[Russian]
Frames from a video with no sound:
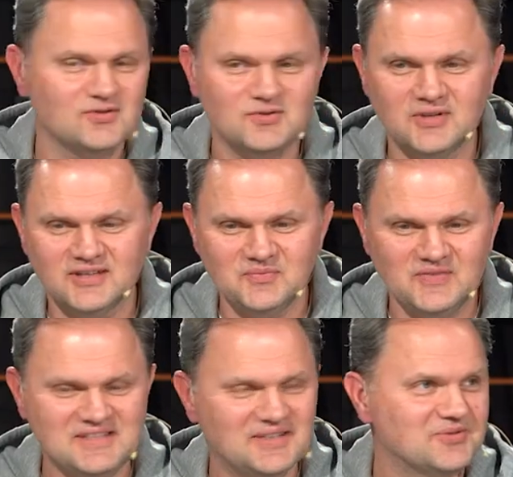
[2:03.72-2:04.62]
не столько там
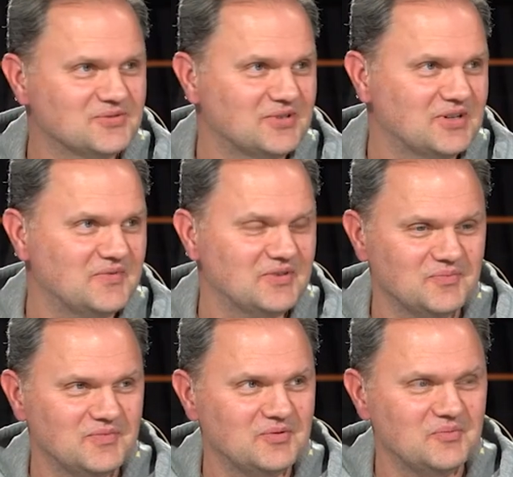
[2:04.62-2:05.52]
по телеку, сколько по,
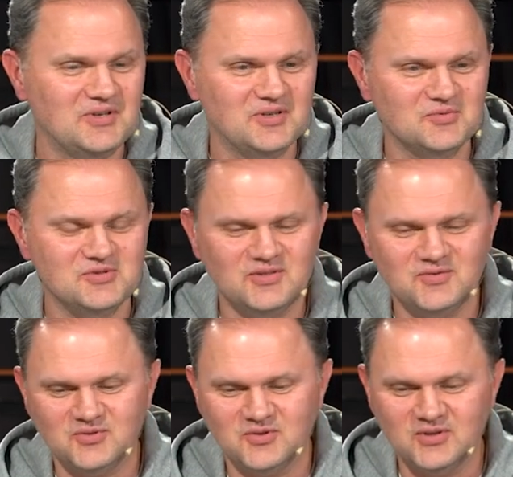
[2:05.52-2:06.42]
по мобильному
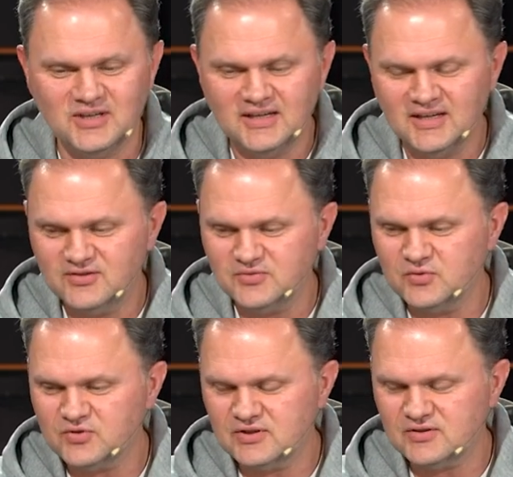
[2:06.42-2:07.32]
телефону. То есть
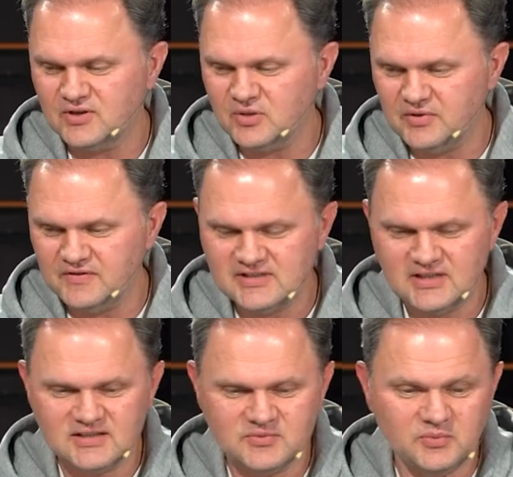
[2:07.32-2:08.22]
мы уже настолько
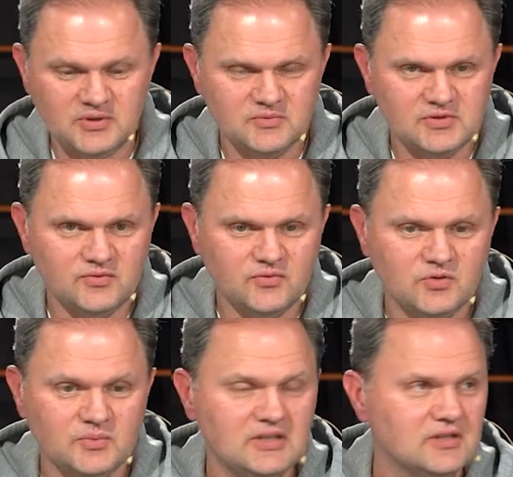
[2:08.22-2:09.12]
привязались к мобильным
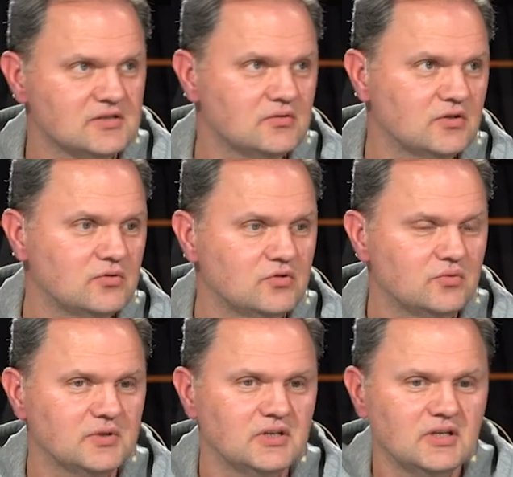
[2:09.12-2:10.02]
телефонам, и они настолько
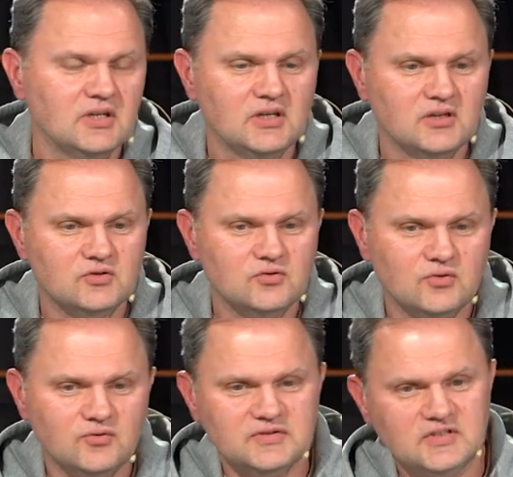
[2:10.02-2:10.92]
удобны,
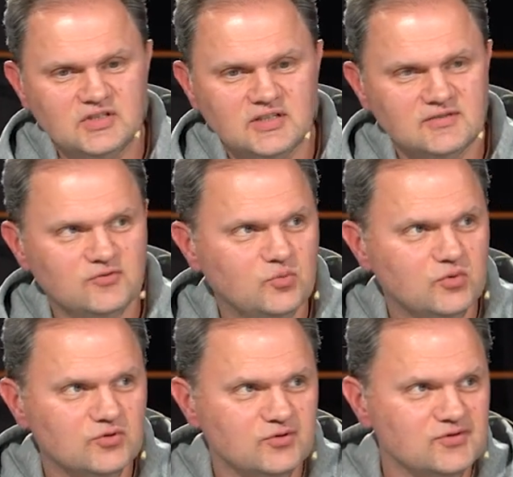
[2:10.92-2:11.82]
что возвращаться в ту
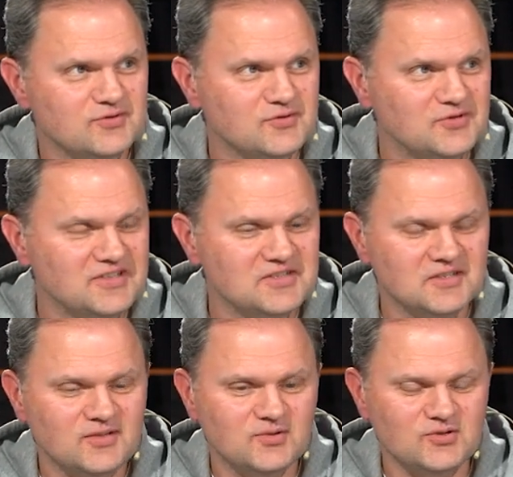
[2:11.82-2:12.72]
прошлую жизнь уже даже
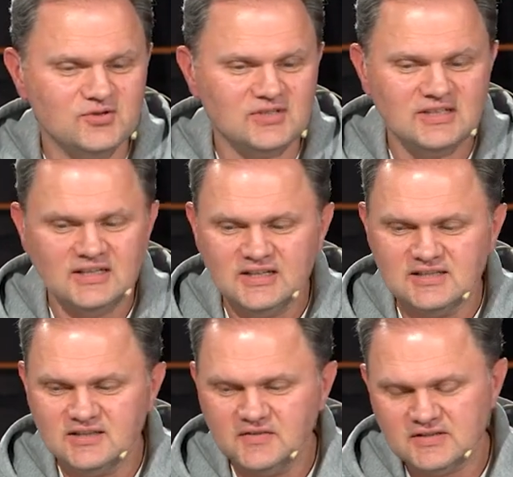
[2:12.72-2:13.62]
не хочется.
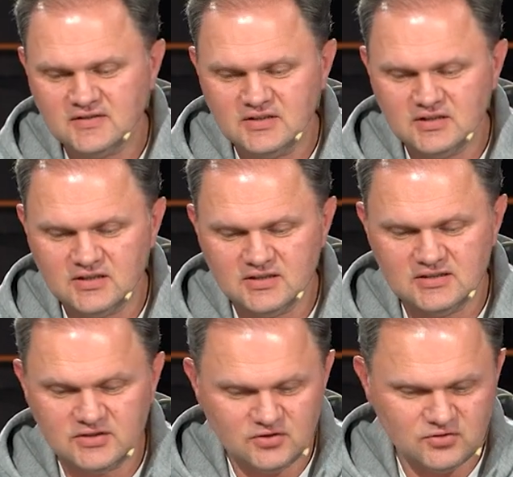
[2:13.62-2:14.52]
Соответственно, э,
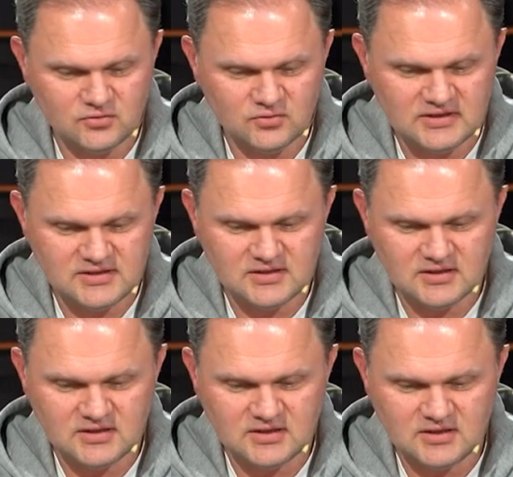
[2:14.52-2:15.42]
защищенность
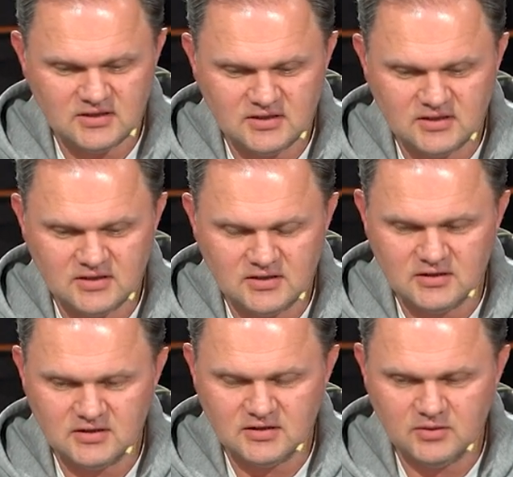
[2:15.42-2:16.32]

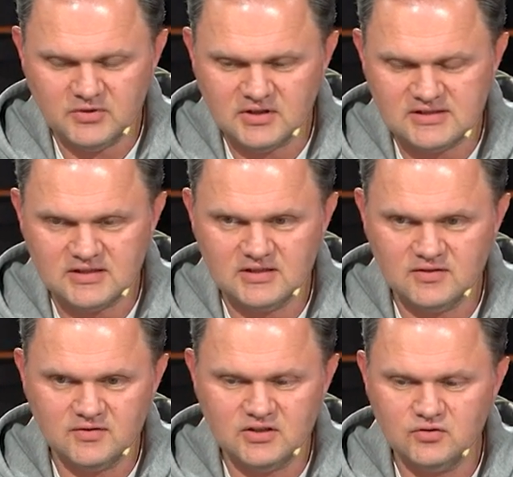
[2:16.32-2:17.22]
э, именно
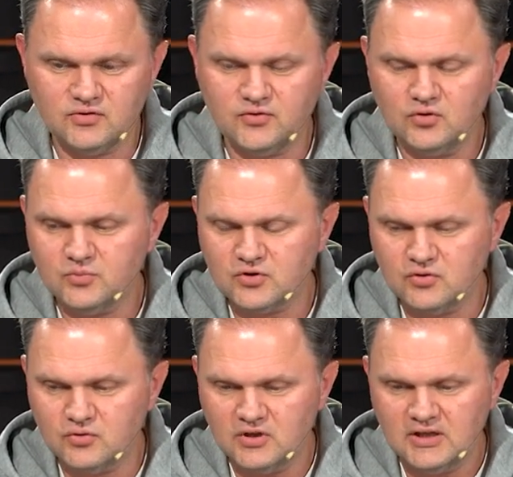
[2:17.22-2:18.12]
э, идет в том,
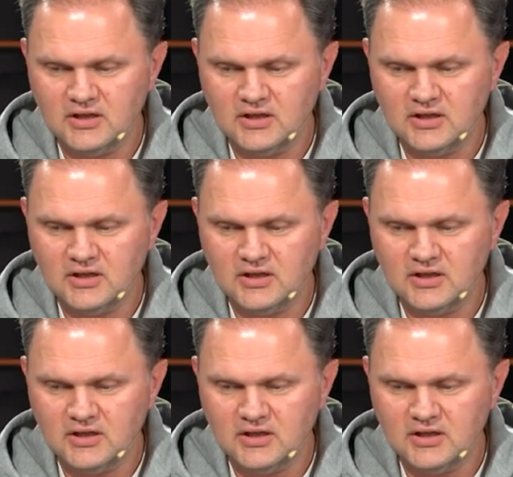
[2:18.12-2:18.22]
что